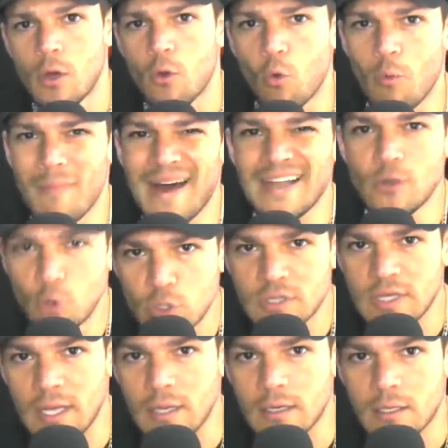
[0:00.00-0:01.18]
uma
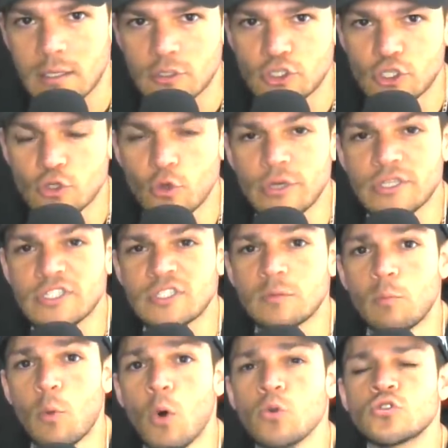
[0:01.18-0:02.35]
luta de dois
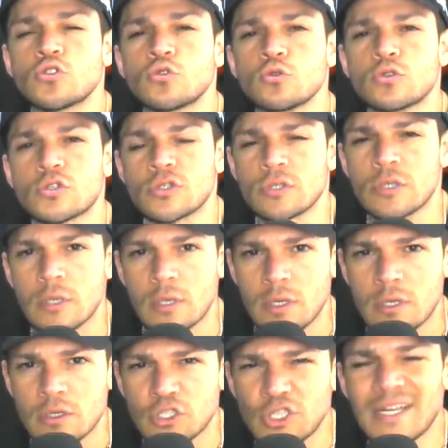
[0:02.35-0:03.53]
monstros
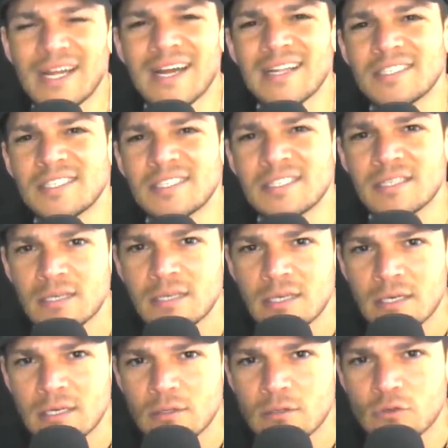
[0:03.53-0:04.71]
gigantes
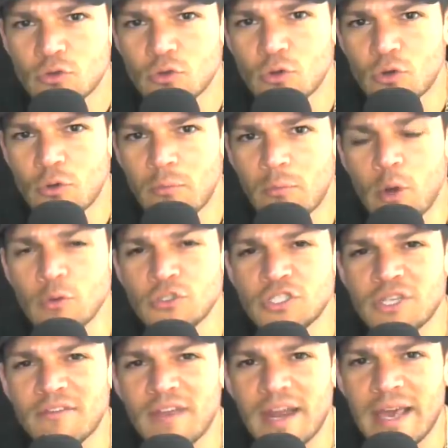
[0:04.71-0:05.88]
do Monte
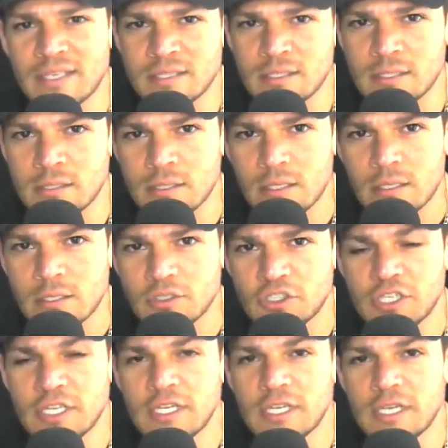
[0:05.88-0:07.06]
Everest
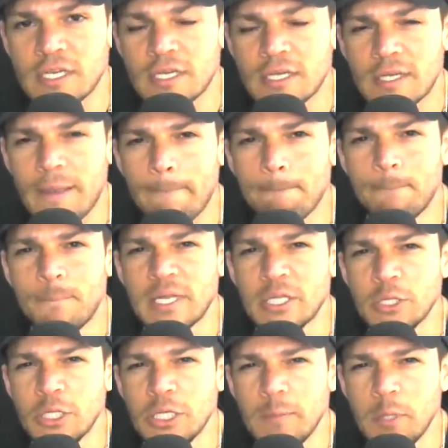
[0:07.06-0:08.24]
se quebrando.